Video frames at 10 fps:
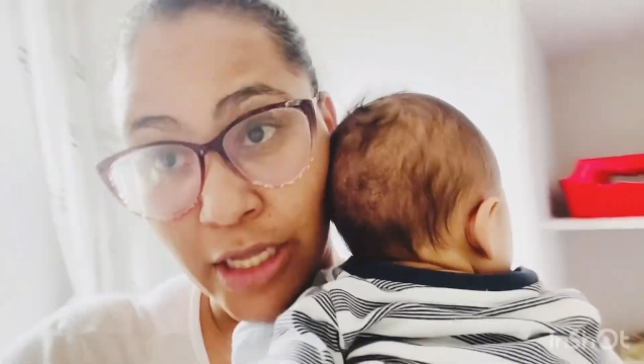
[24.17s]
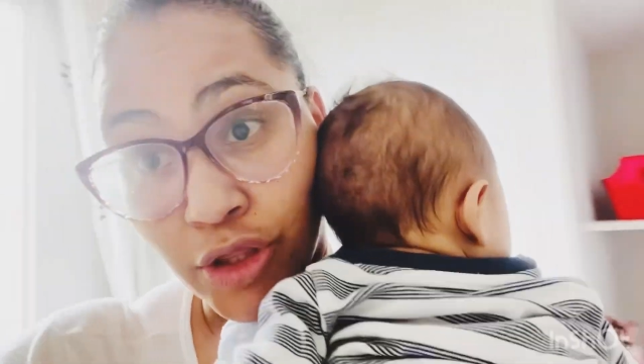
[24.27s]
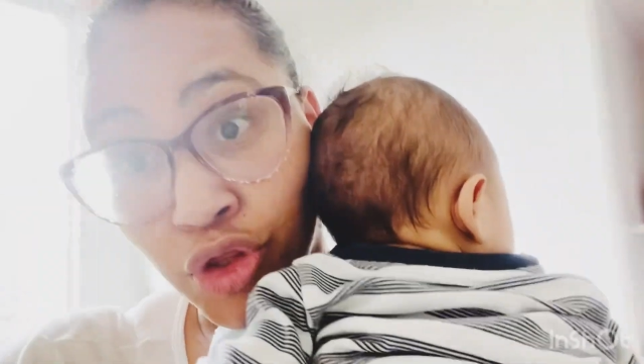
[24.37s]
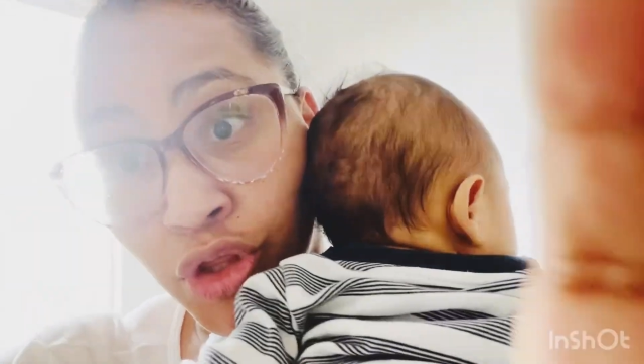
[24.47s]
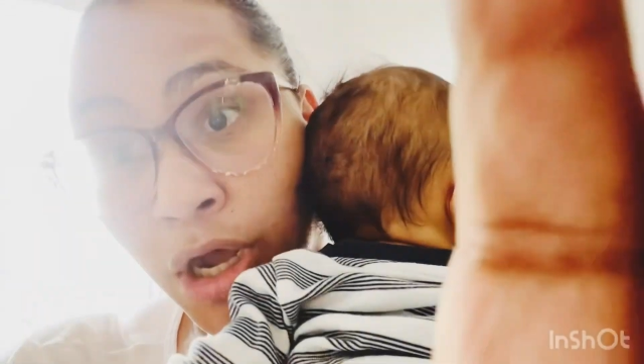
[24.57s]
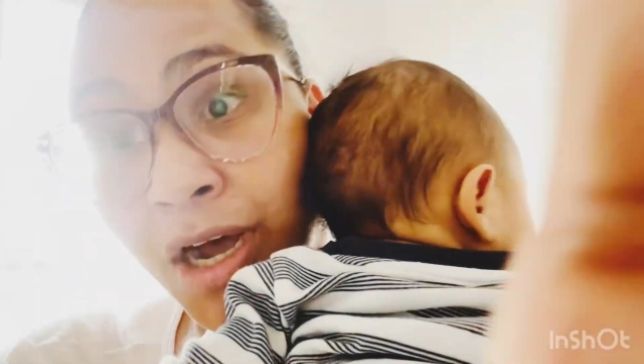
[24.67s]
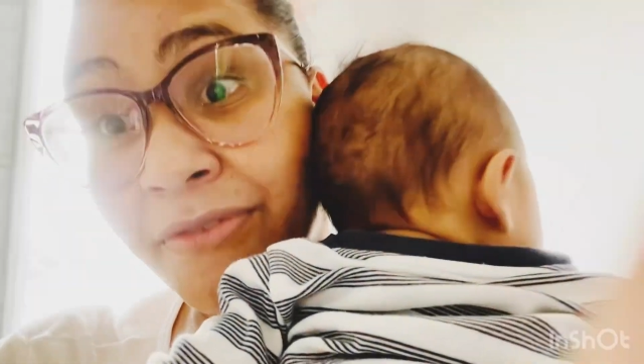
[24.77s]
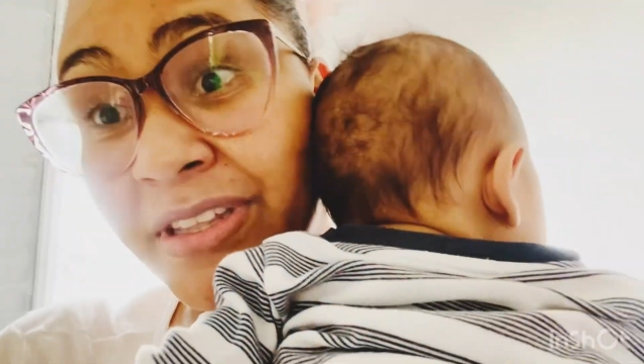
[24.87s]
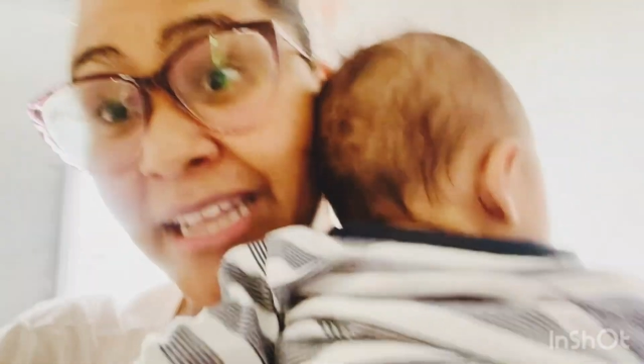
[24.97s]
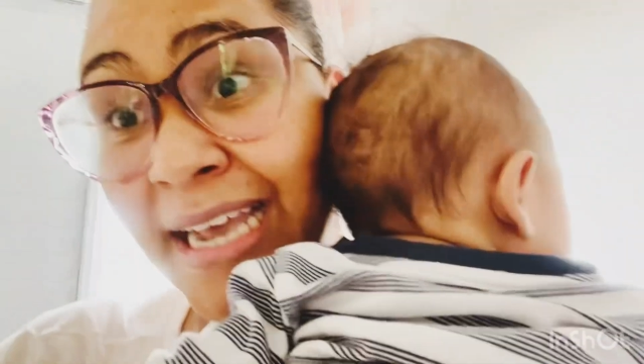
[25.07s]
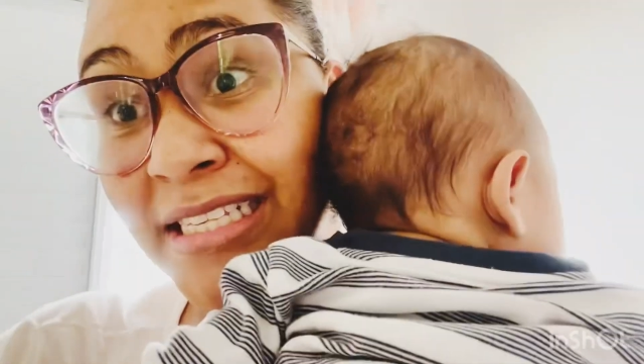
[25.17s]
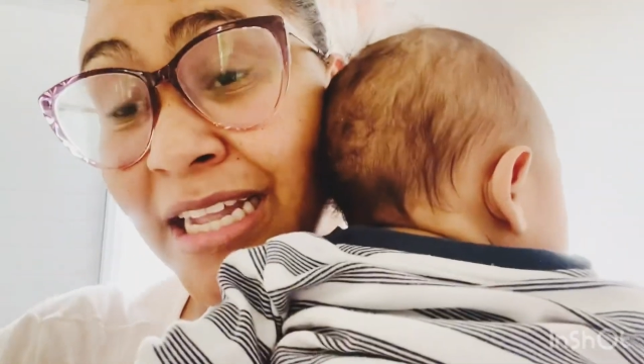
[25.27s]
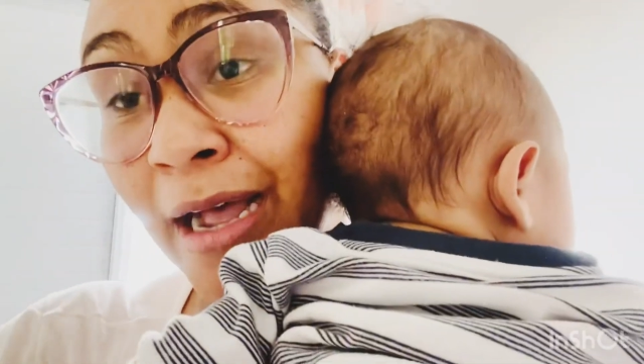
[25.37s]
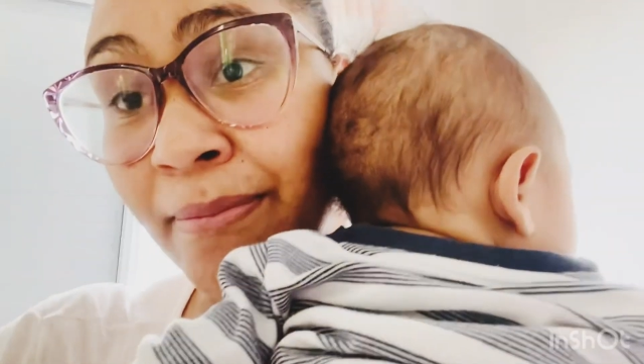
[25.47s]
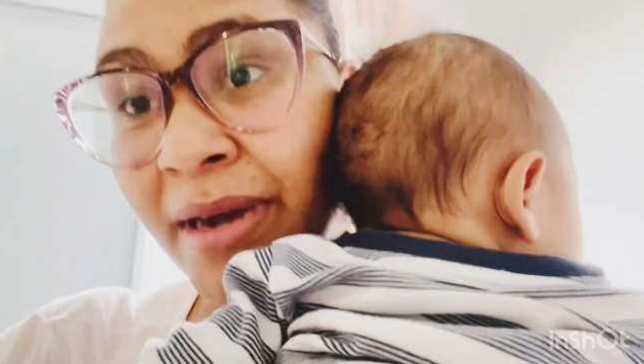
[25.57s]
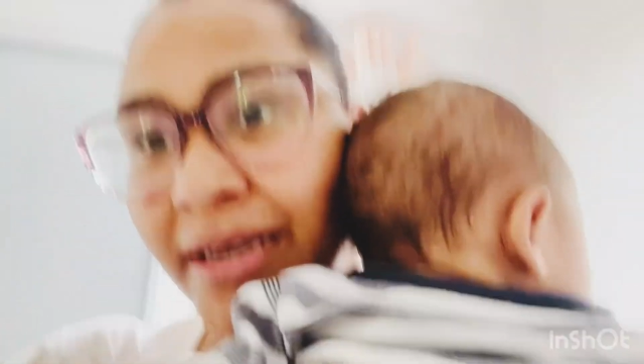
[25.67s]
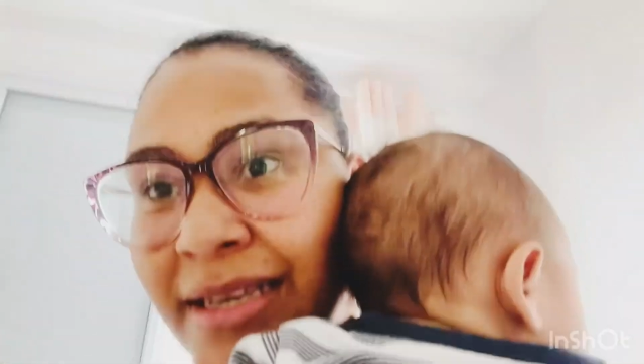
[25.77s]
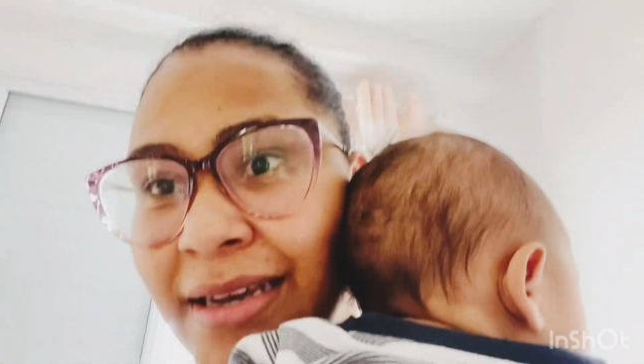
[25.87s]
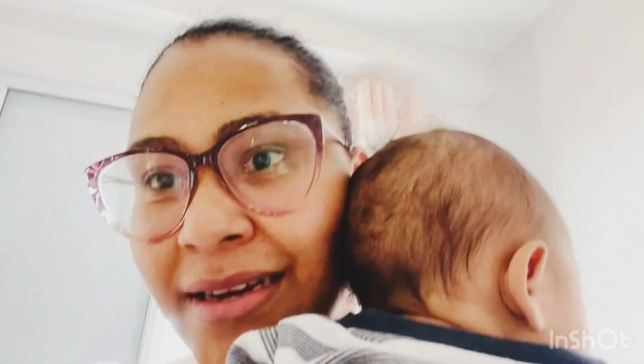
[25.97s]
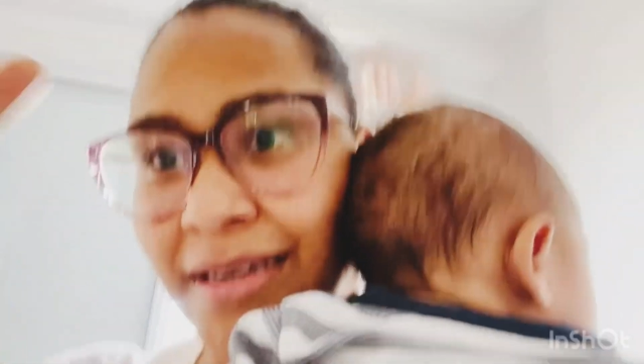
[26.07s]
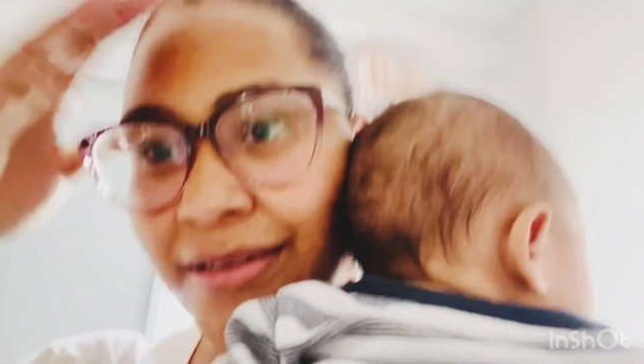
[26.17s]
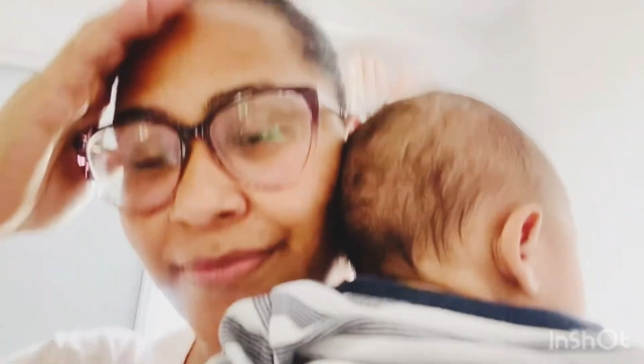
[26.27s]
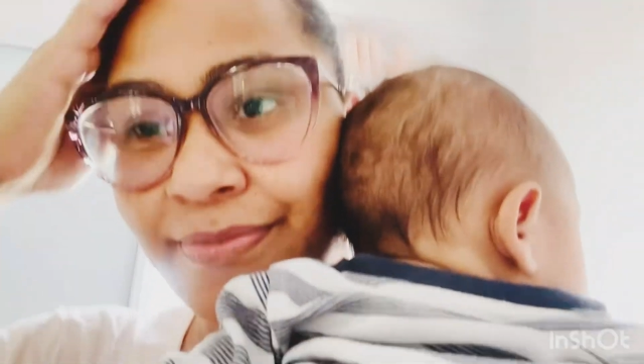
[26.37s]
9 e 10 da manhã.